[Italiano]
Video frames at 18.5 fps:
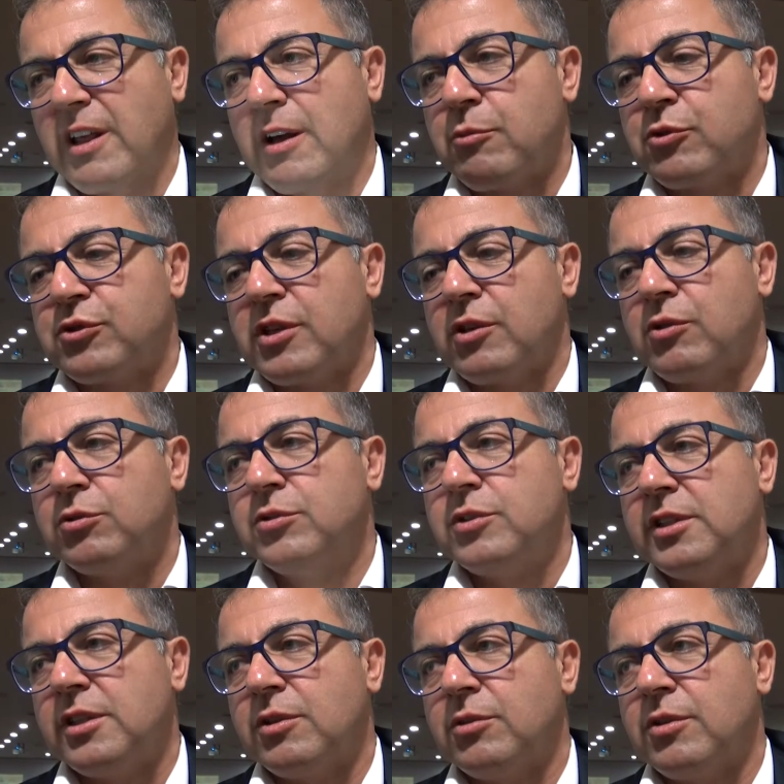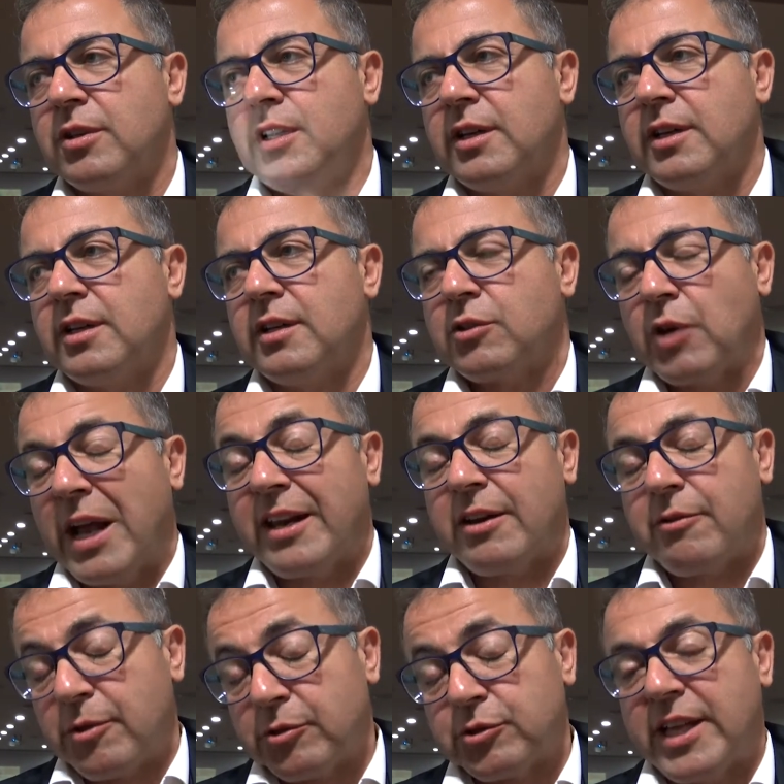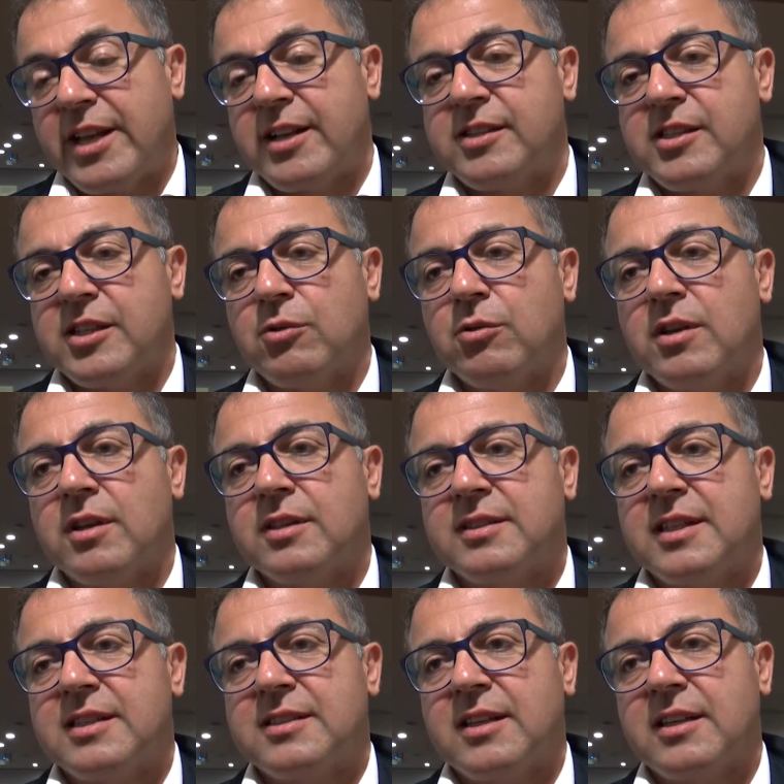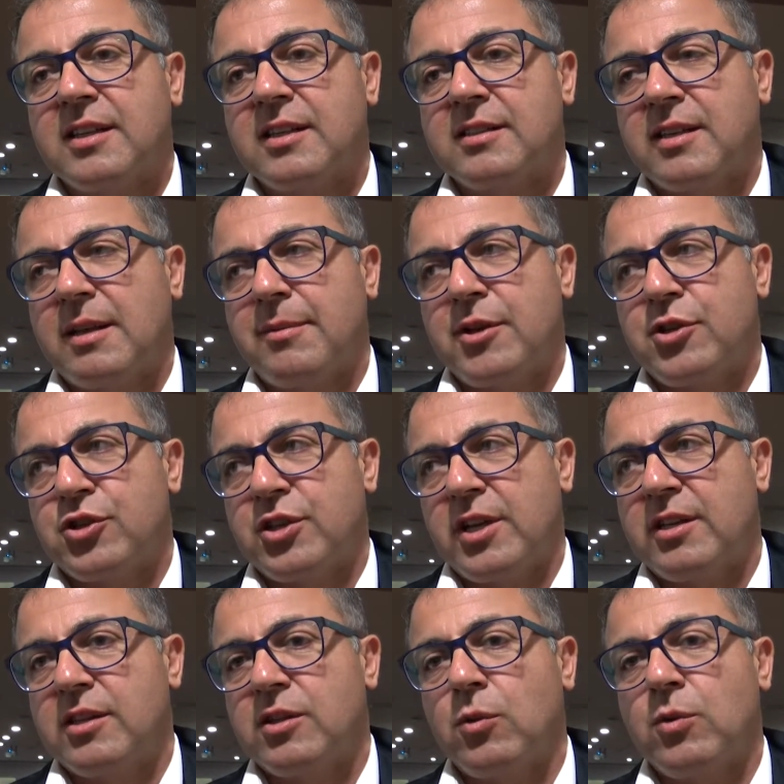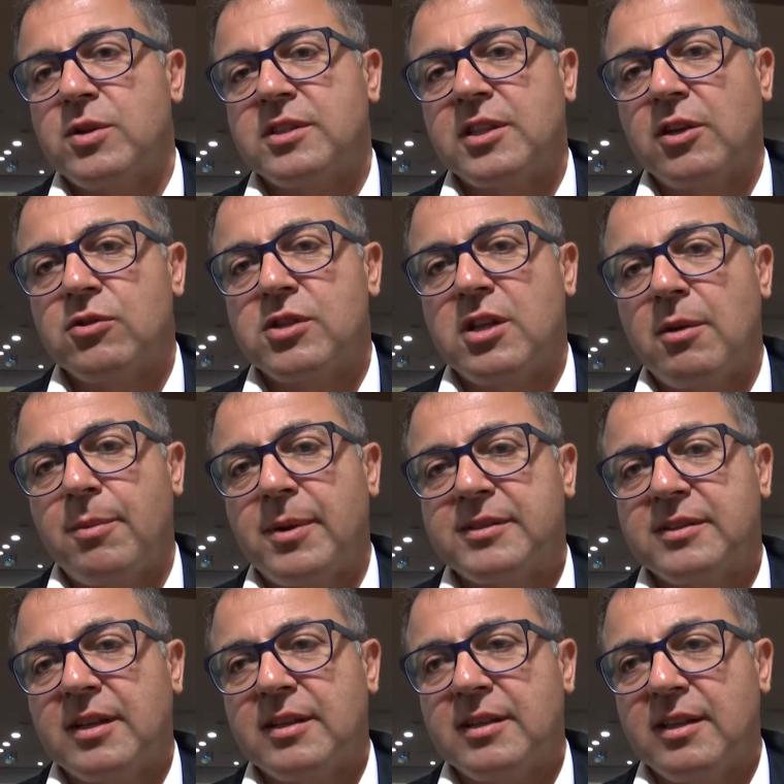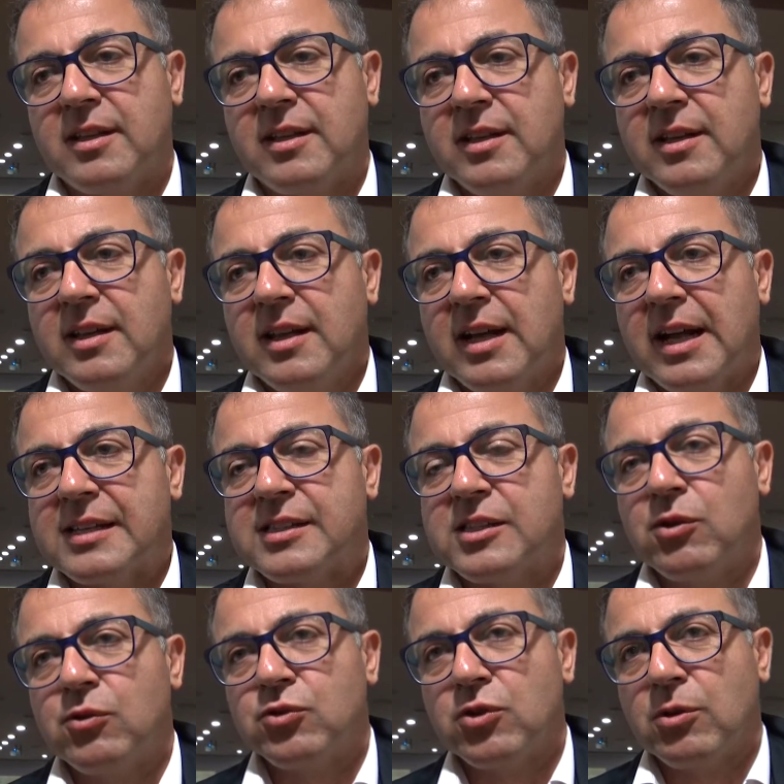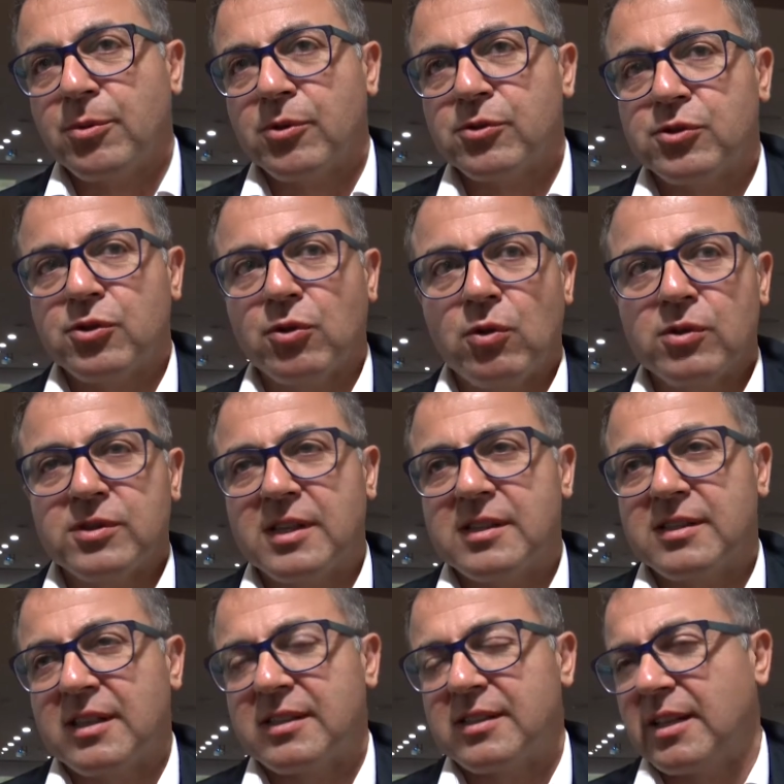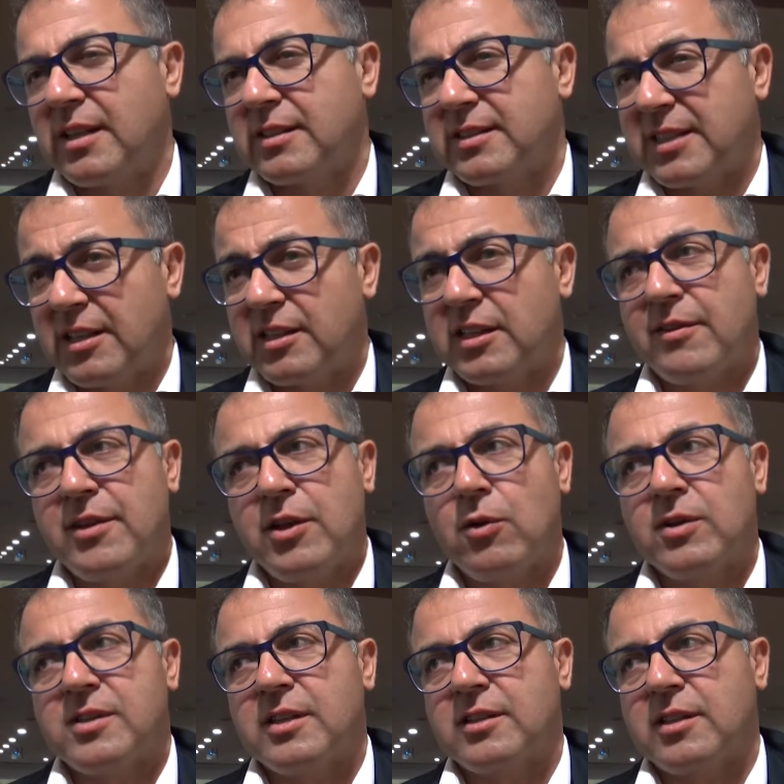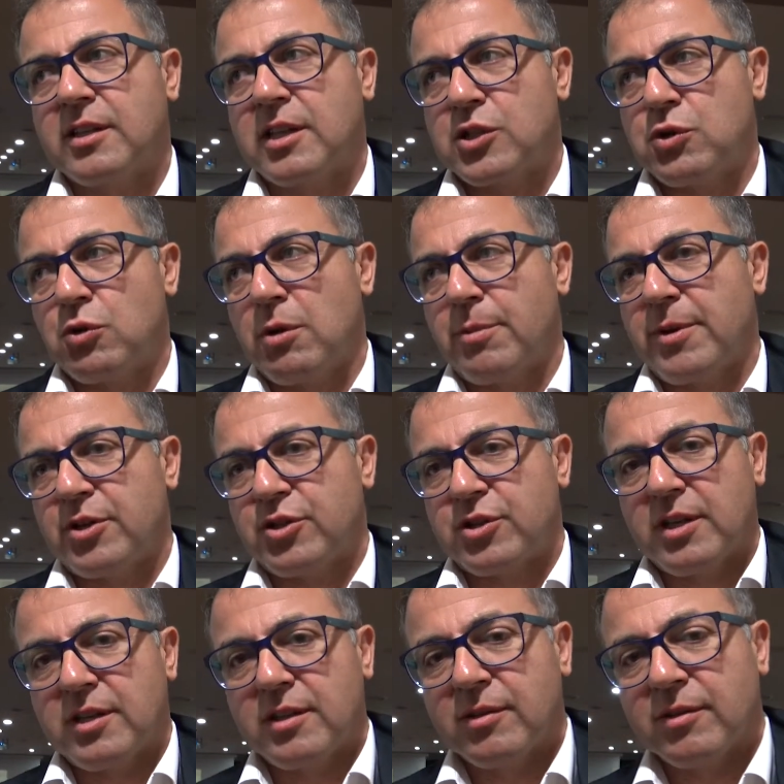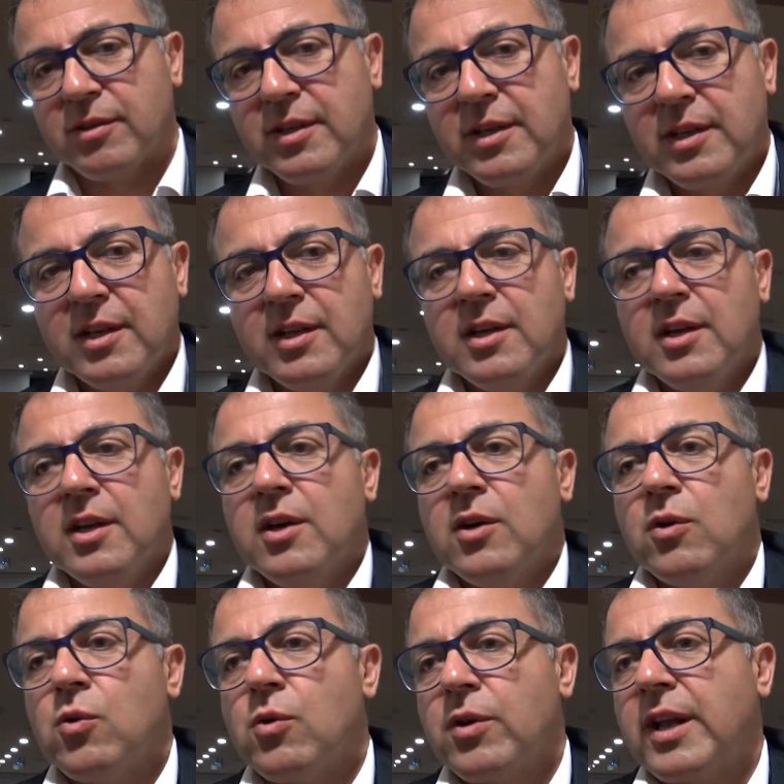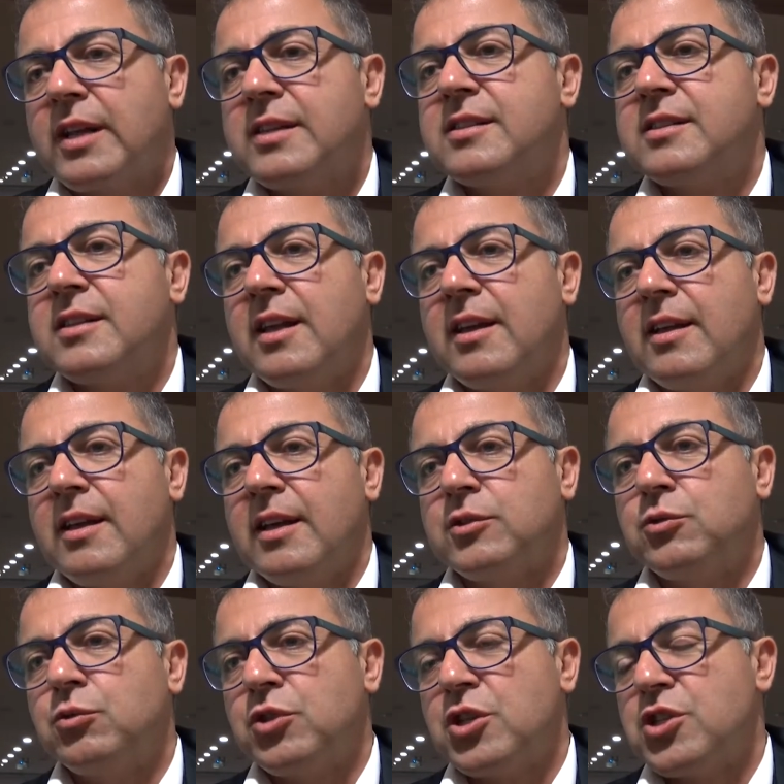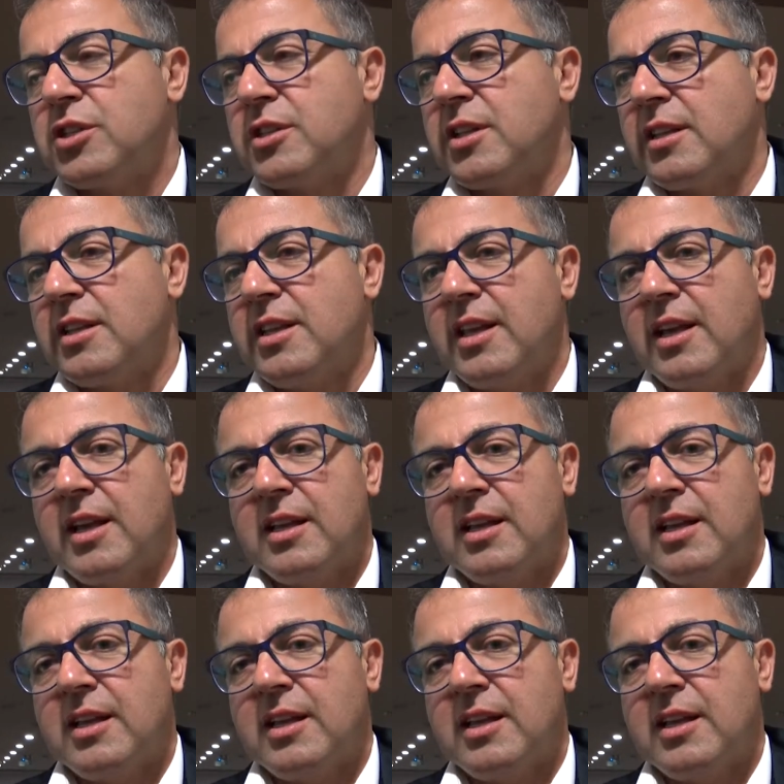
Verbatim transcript: eravamo secondi con, cioè eravamo terzi col 66%, quest'anno siamo passati al secondo posto con il 7,75%. Un grazie a tutti i cittadini